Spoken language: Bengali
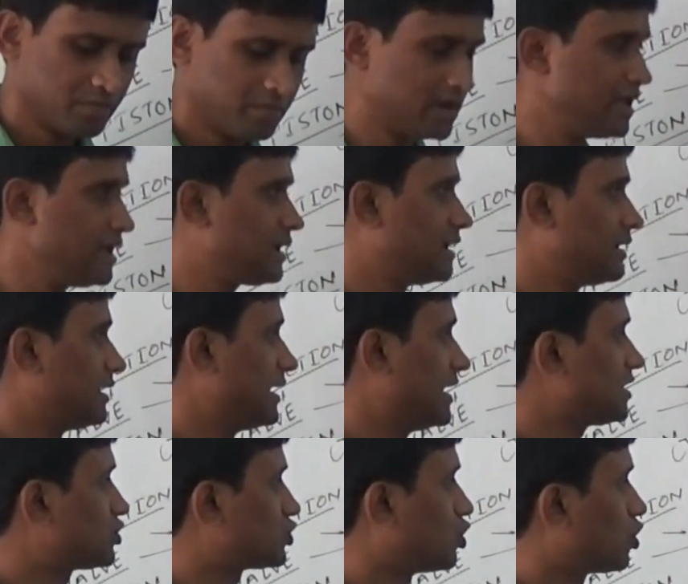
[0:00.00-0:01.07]
মানে
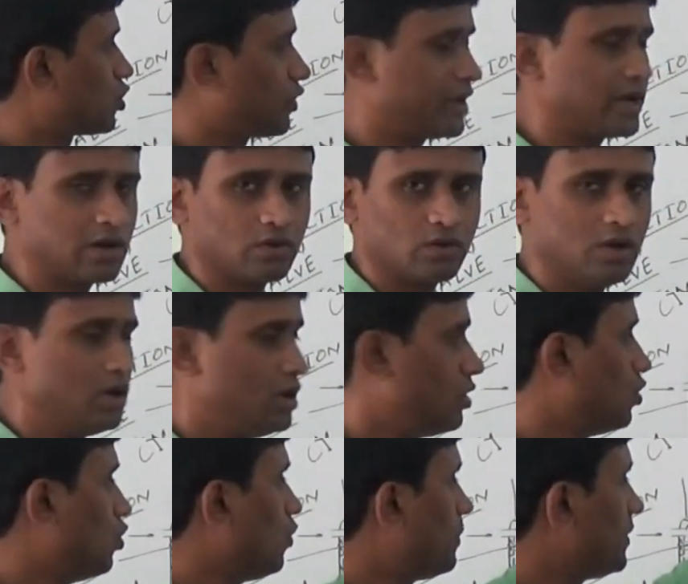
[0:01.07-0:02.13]
গ্যাস শর্ট হয়ে গেল
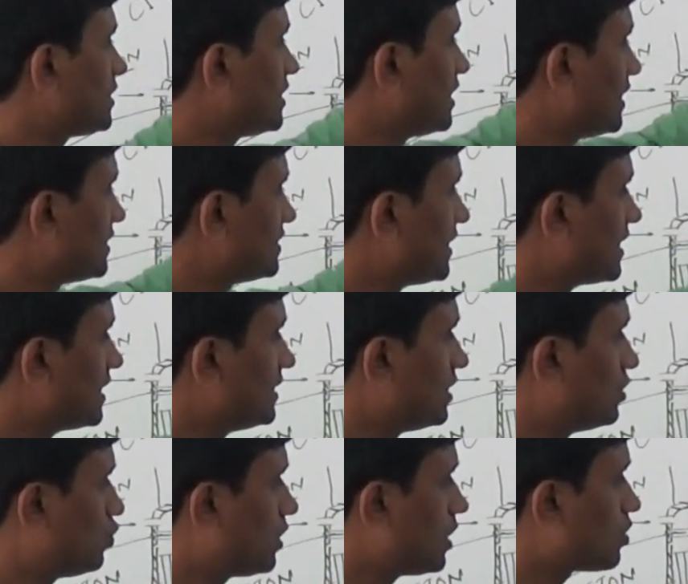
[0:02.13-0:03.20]
লো প্রেশারে এসে এখান থেকে
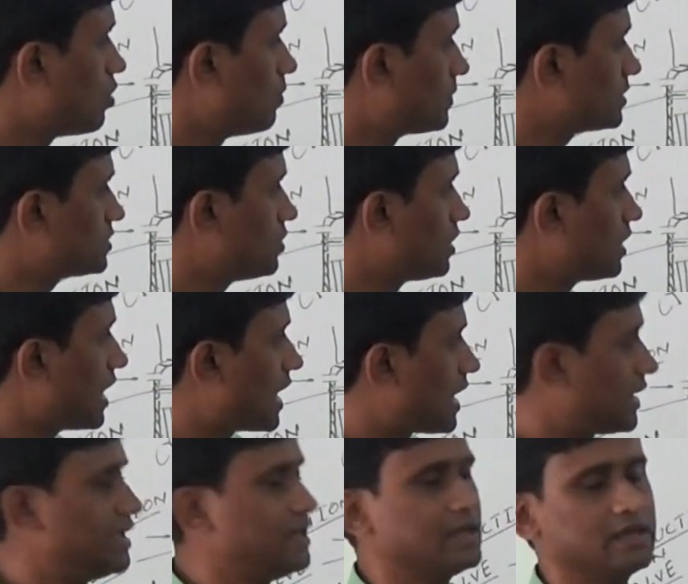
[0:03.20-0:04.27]
ঢুকে কম্প্রেস হওয়ার
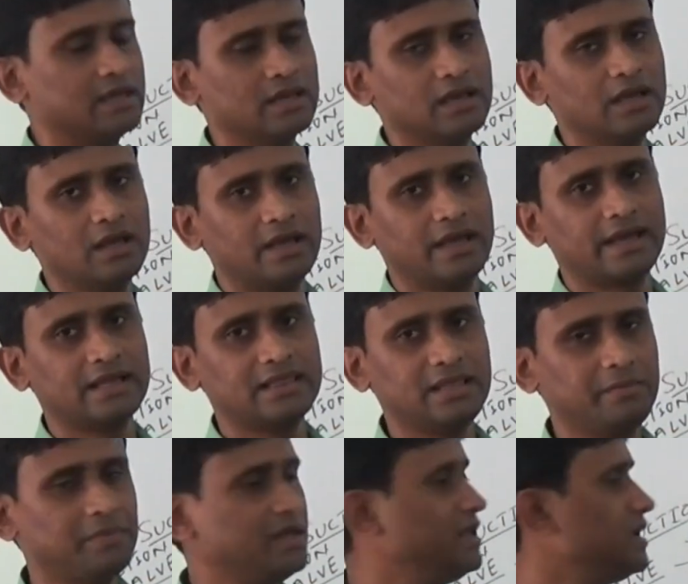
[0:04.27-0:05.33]
আগেই এখান
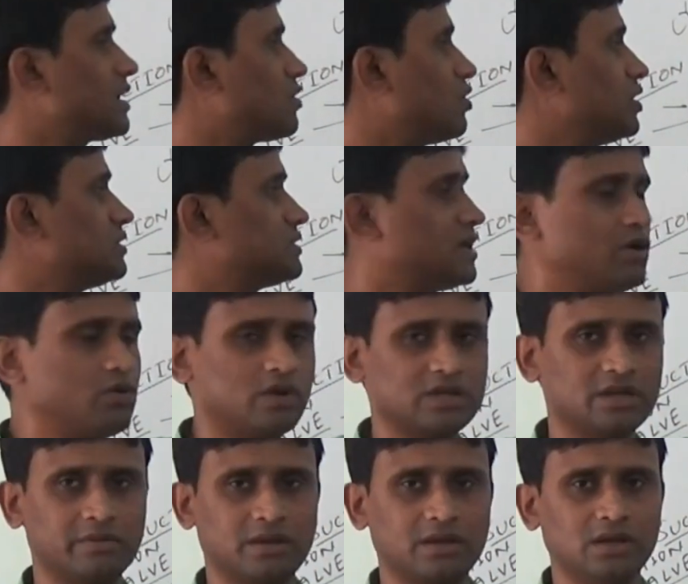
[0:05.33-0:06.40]
দিয়ে বেরিয়ে কন্ডেন্সারে ঢুকে
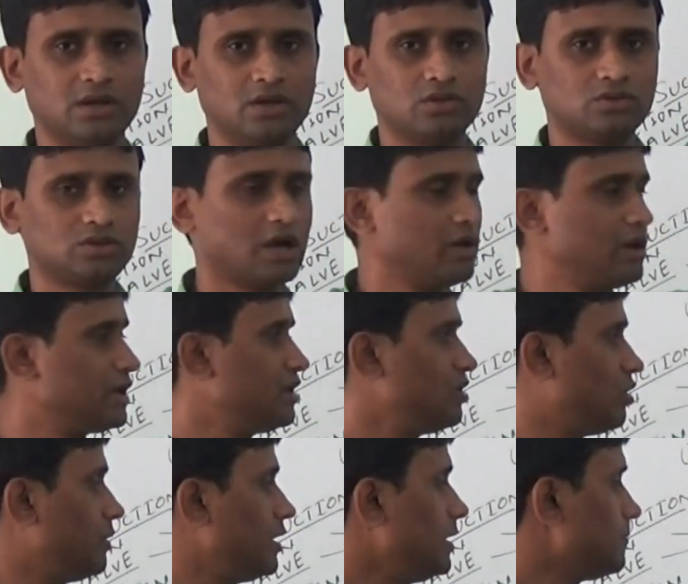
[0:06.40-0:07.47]
যাবে তাহলে কি
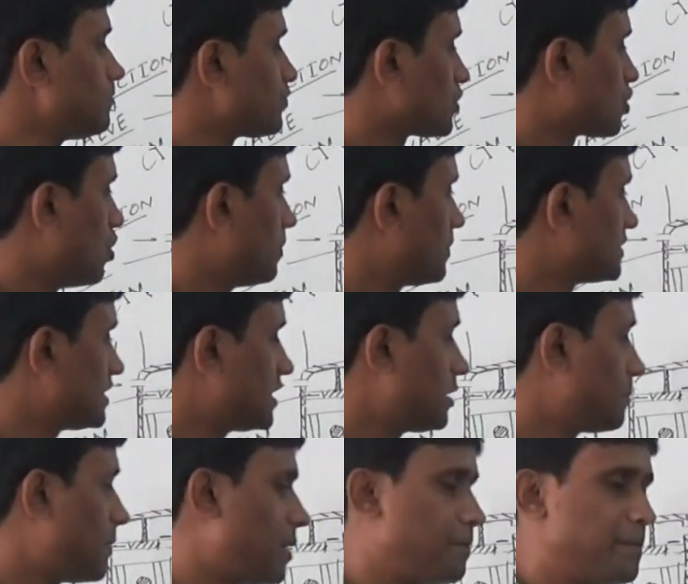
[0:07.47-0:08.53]
হবে কম্প্রেসারের
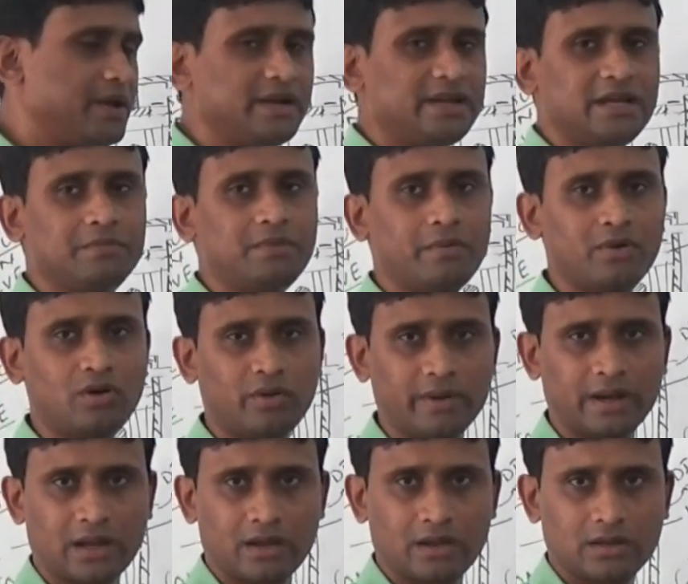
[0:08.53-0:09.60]
পাম্পিং ঠিকভাবে হবে
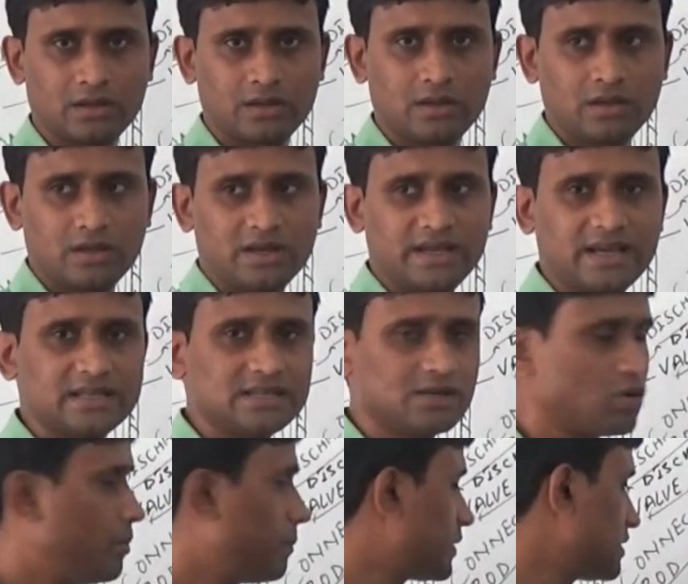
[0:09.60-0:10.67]
না ঠিক আছে
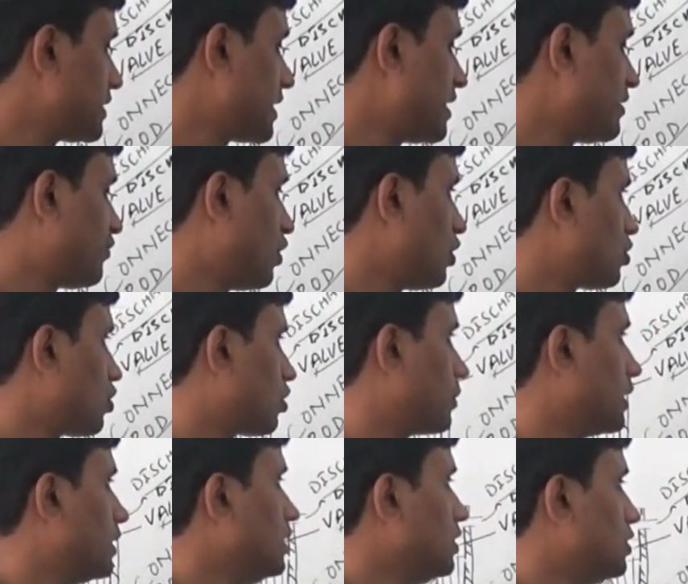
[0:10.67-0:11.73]
কম্প্রেসার এখানে ফল্ট করবে
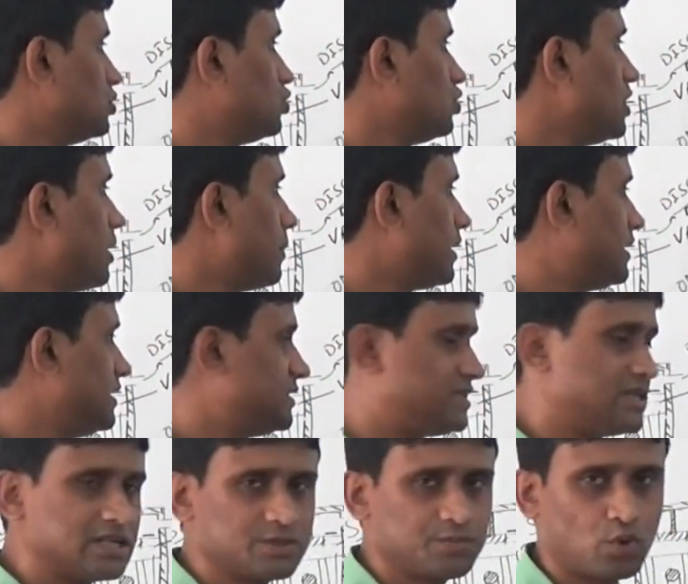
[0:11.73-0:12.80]
যদি আমার
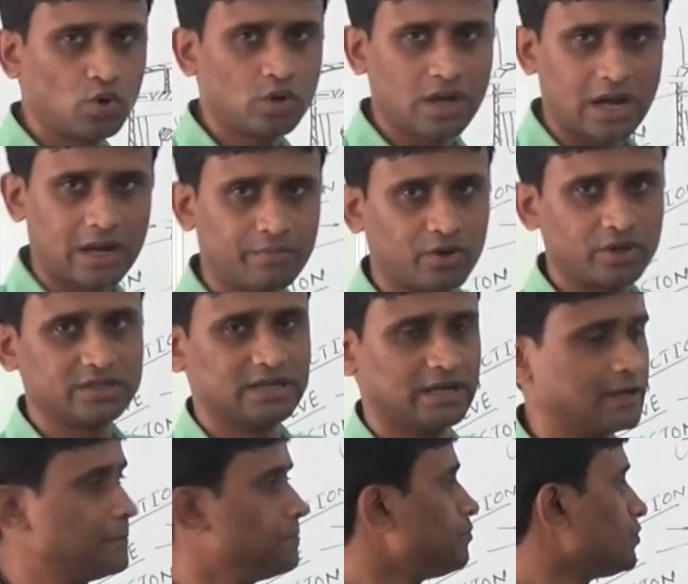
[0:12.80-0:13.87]
ডিসচার্জ পোর্ট খারাপ হয়ে যায়
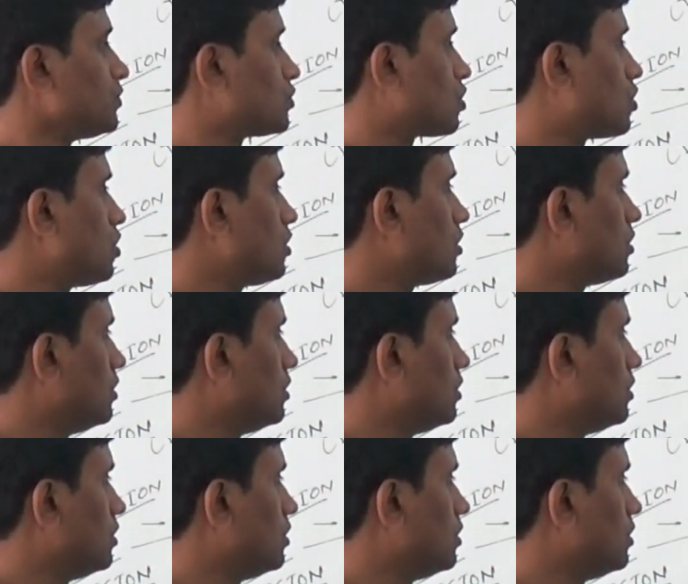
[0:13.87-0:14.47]
তখন